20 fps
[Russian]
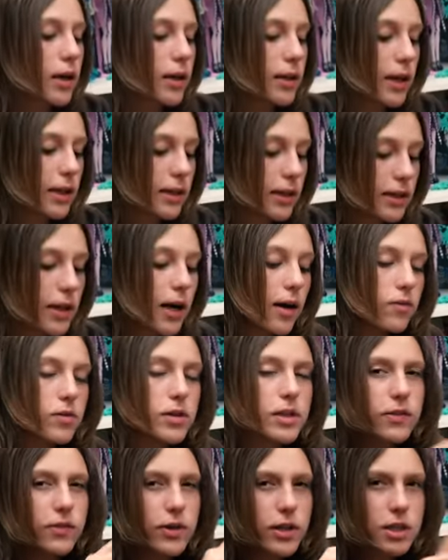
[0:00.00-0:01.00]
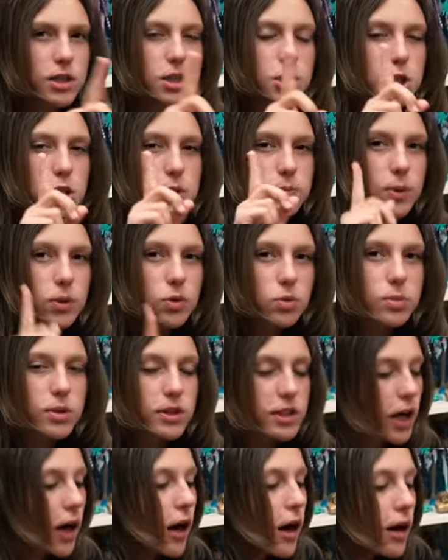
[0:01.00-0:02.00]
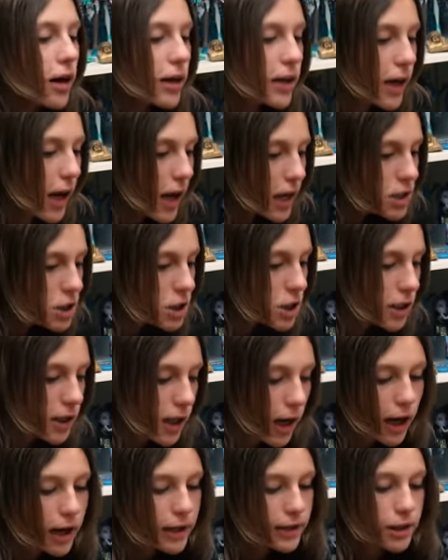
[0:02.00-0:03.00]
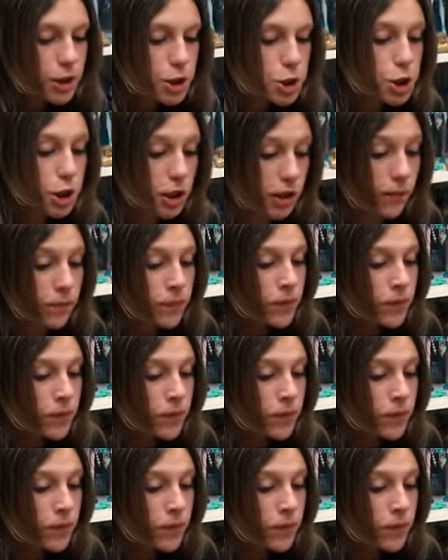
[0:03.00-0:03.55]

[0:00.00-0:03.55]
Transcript: Да-да-да, вы, наверное, сейчас подумаете, как же я отличила.